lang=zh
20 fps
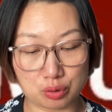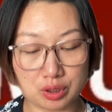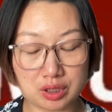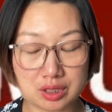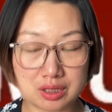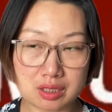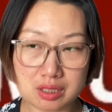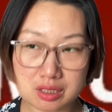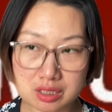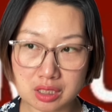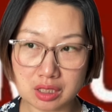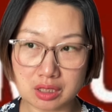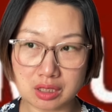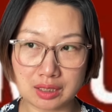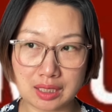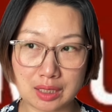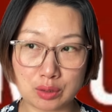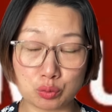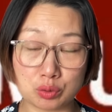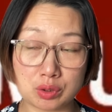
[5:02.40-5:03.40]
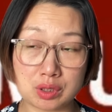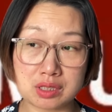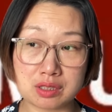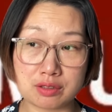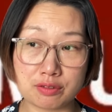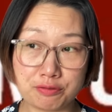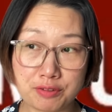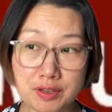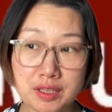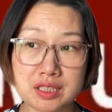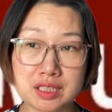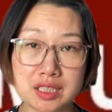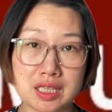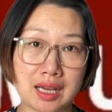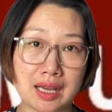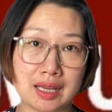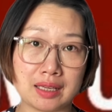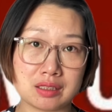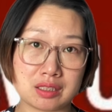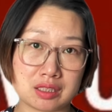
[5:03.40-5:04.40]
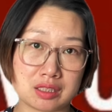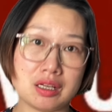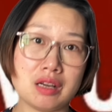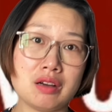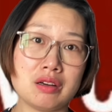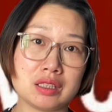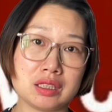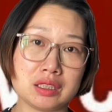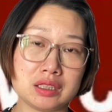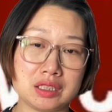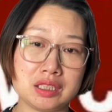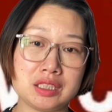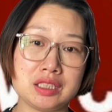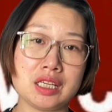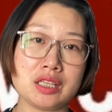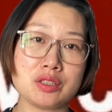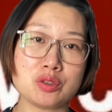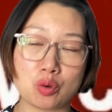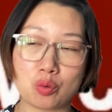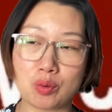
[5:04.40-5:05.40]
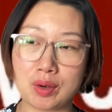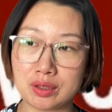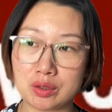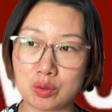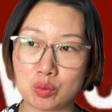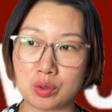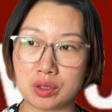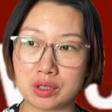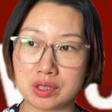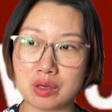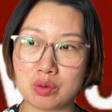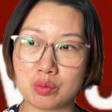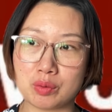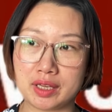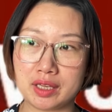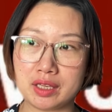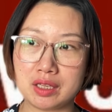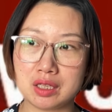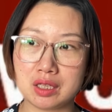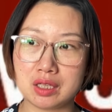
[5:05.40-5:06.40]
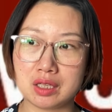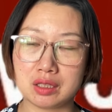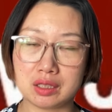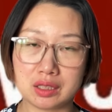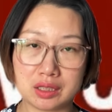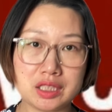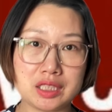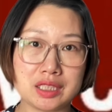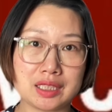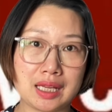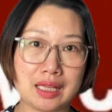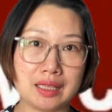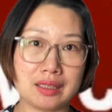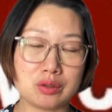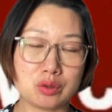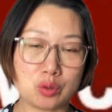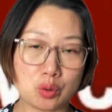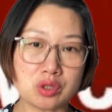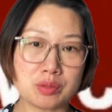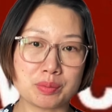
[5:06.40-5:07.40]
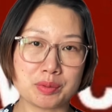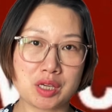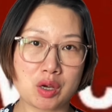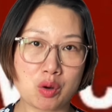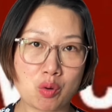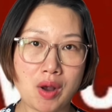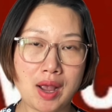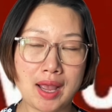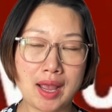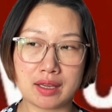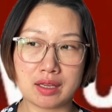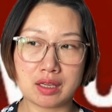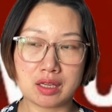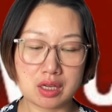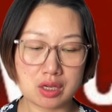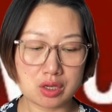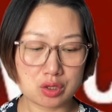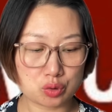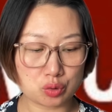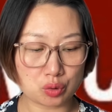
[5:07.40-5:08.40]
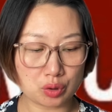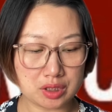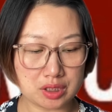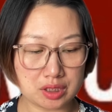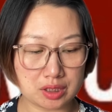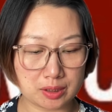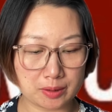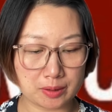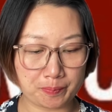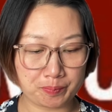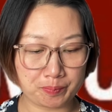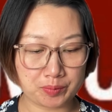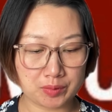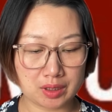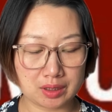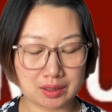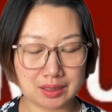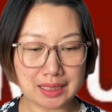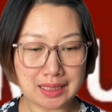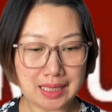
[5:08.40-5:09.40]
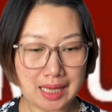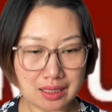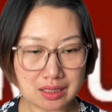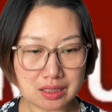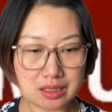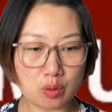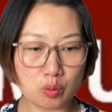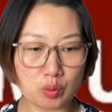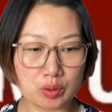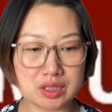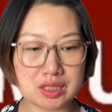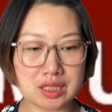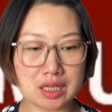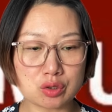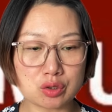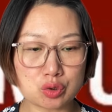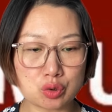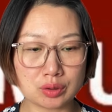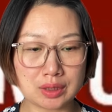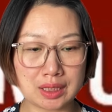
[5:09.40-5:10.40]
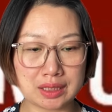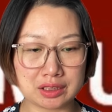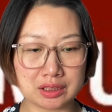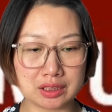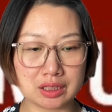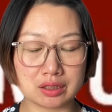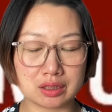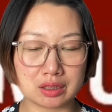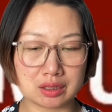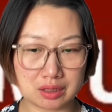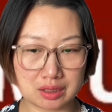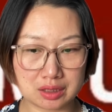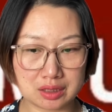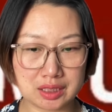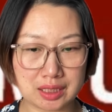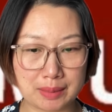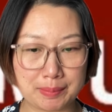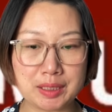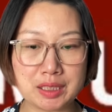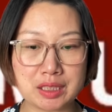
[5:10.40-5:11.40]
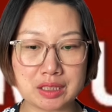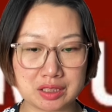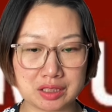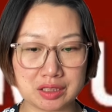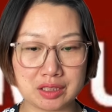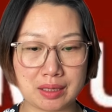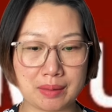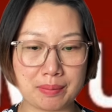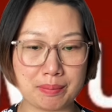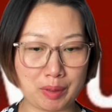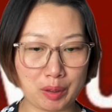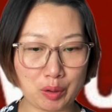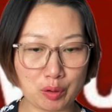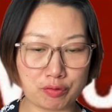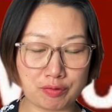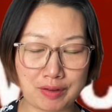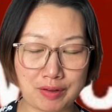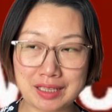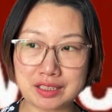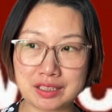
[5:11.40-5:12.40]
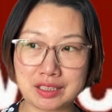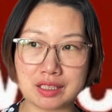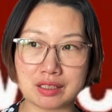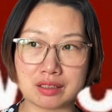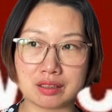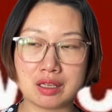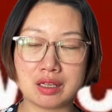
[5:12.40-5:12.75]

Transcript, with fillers: 以这个人他得的是肺腺癌，只要和胰腺有关的，我认为应该都是比较快。所以在他这个文章中，他提到的前面的几点没有发现，